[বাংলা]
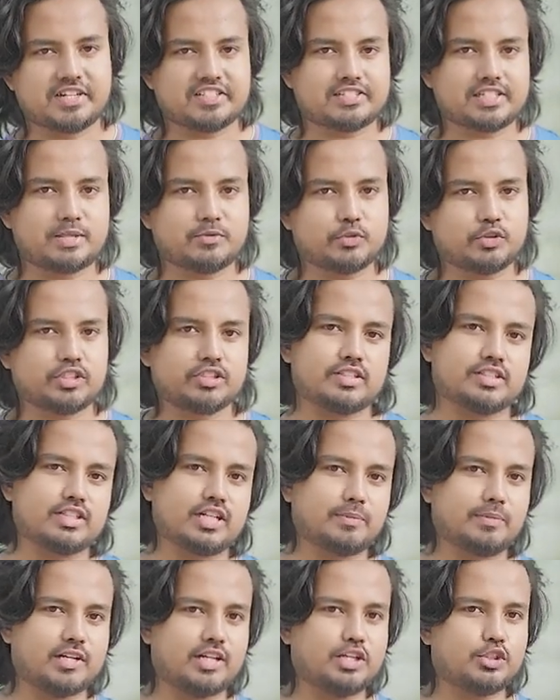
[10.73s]
পাঁচটার মধ্যে
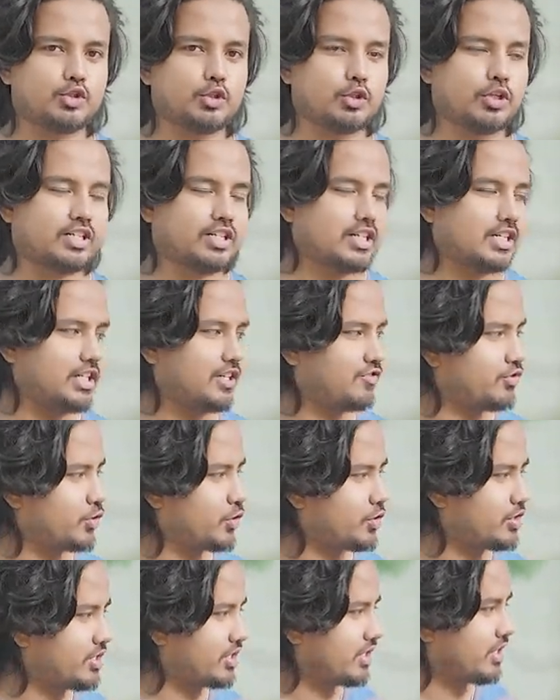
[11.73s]
তিনটা পারলে ছোট একটা গিফট
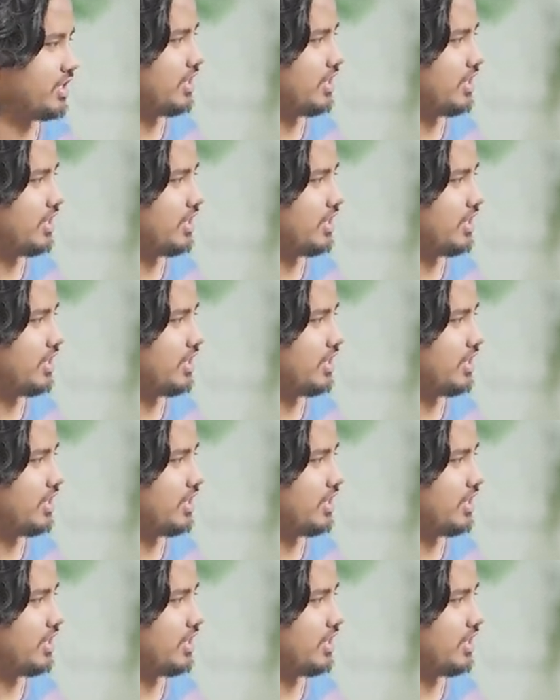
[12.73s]
রয়েছে